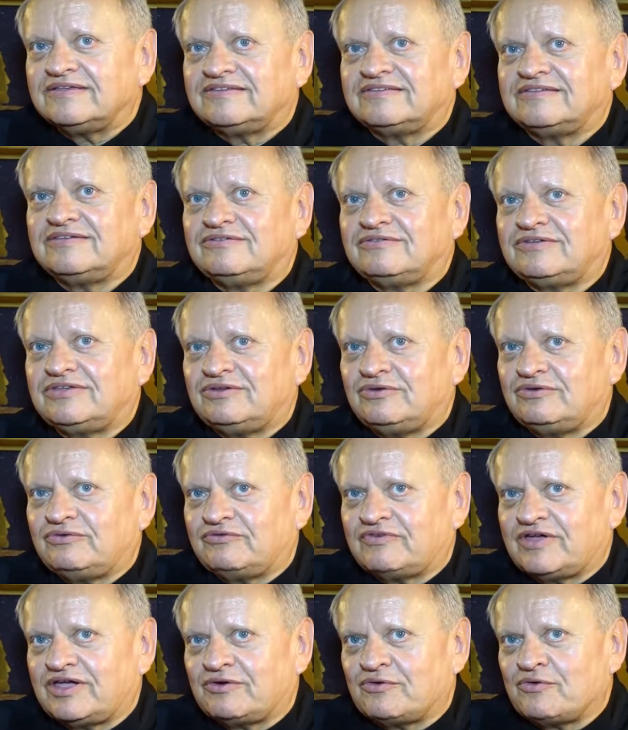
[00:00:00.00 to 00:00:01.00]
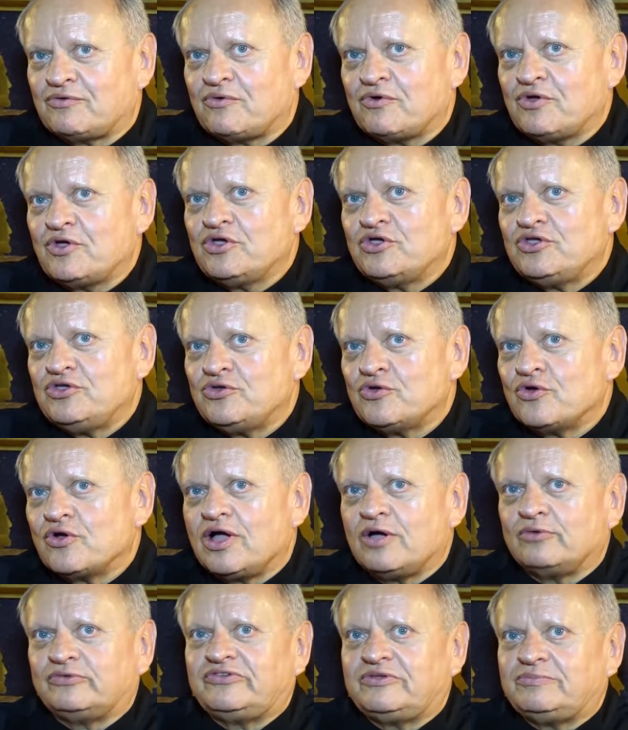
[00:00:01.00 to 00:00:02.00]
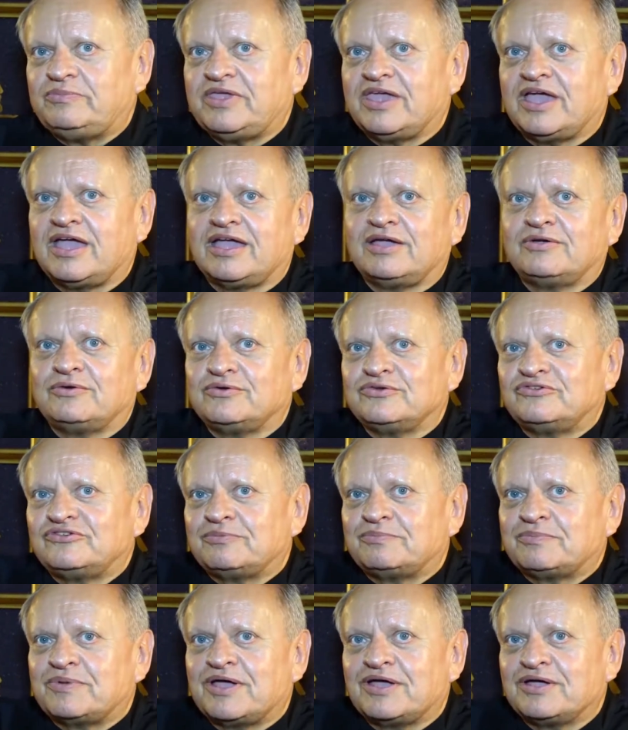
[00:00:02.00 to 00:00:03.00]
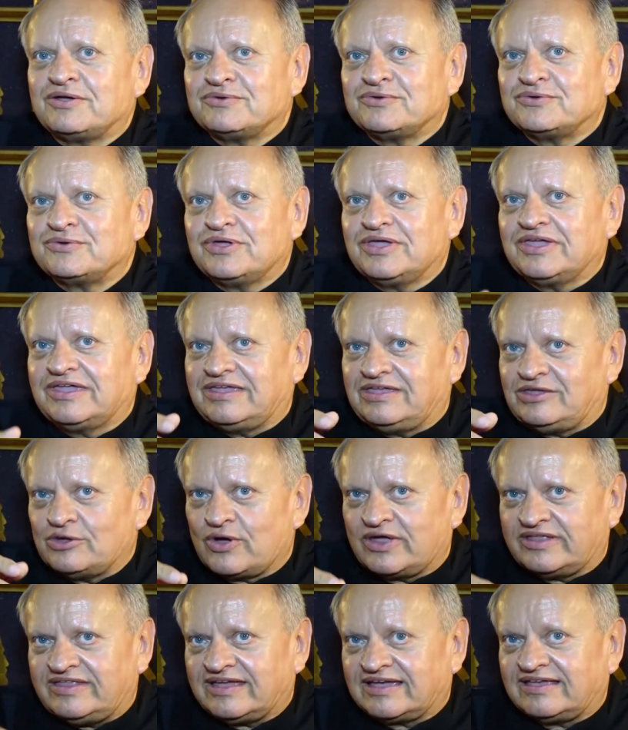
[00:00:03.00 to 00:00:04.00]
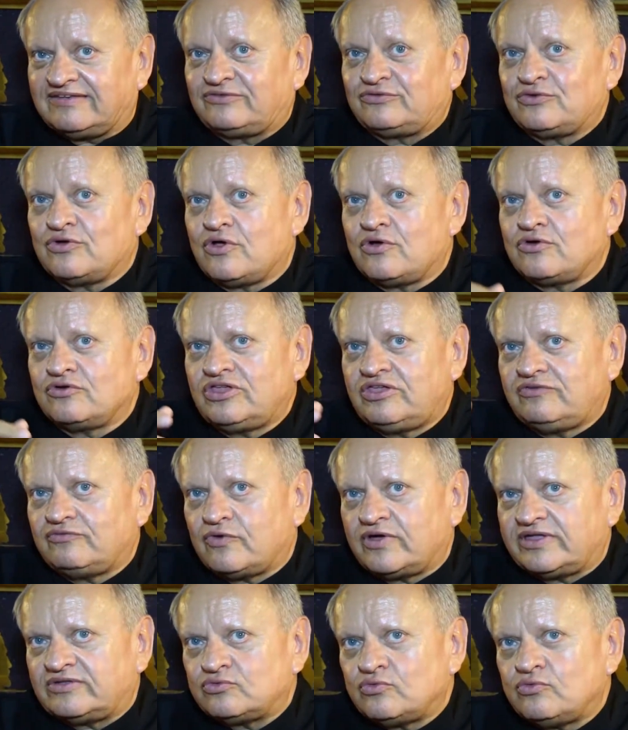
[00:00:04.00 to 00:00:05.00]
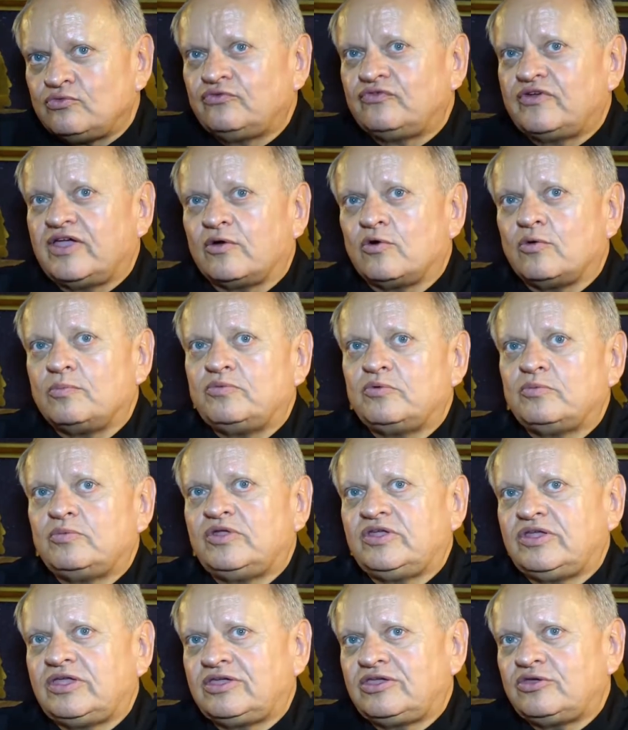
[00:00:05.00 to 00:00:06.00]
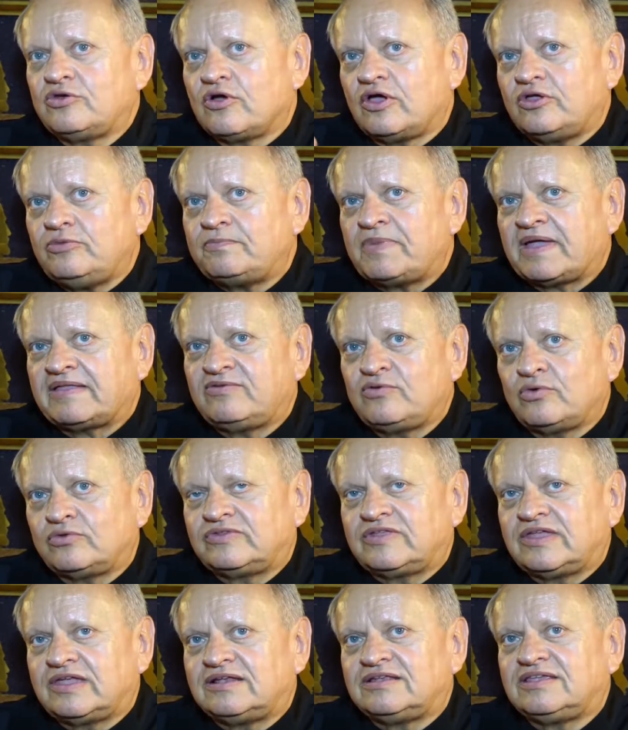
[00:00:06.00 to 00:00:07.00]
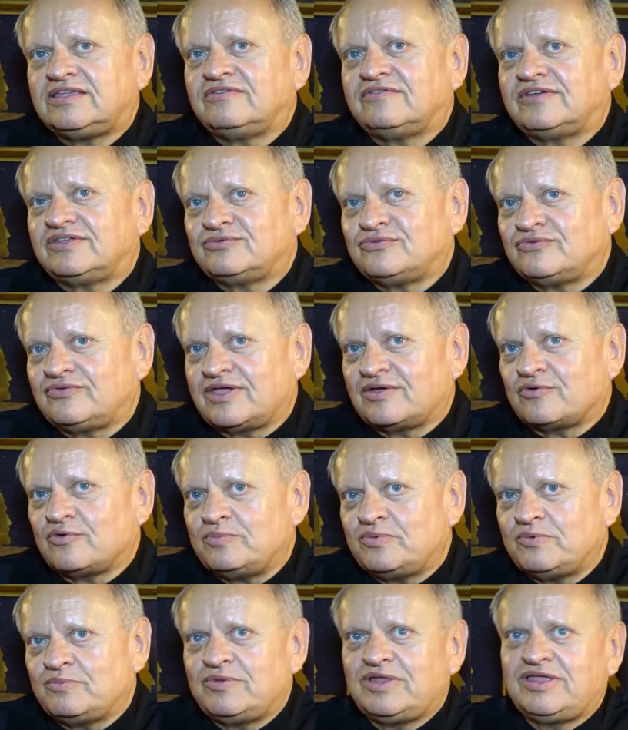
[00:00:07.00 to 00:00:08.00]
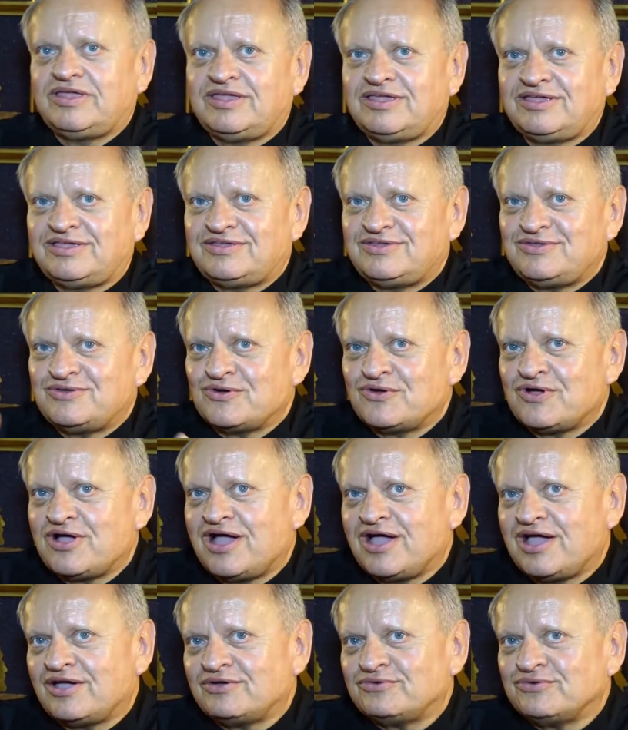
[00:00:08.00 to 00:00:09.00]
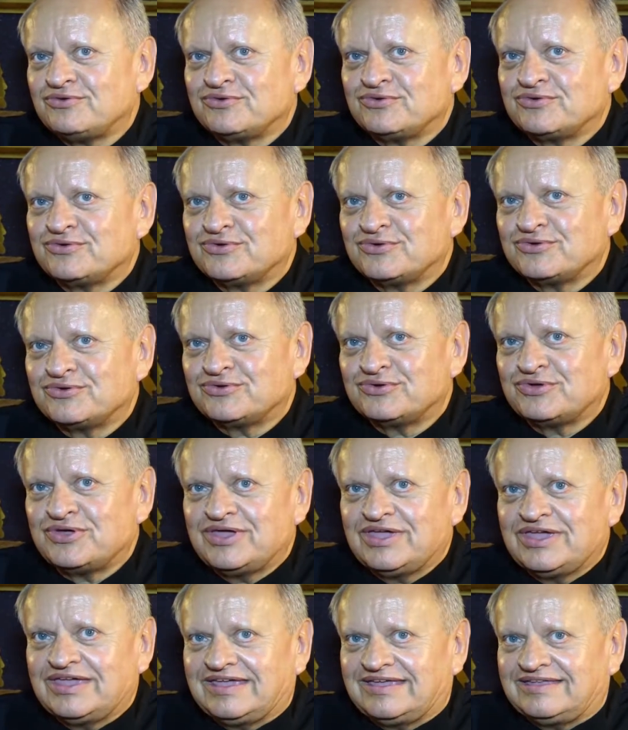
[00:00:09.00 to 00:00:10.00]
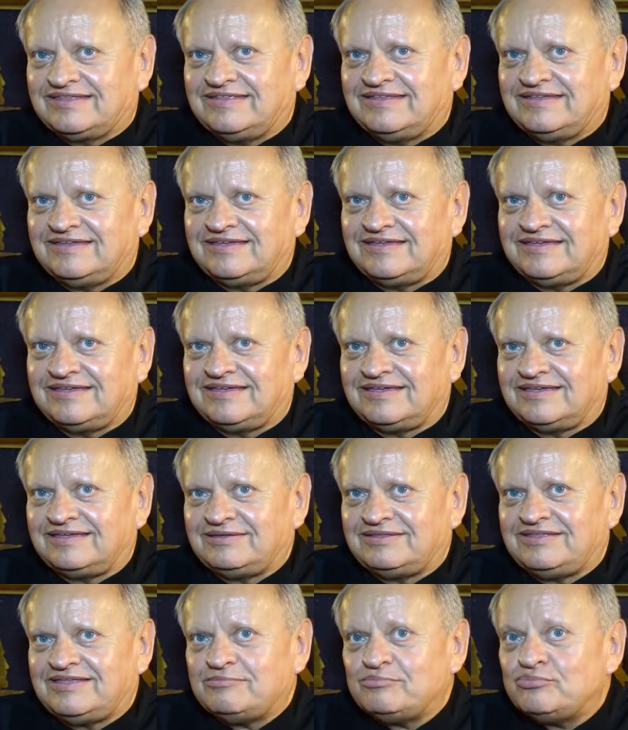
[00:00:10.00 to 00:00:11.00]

C'est ben, il y aura aussi bien, euh, je sais pas, euh, il y aura des restaurants qui vont être ouverts au public, il y aura une partie hôtel qui va être ouverte au public, il y aura euh, des, des,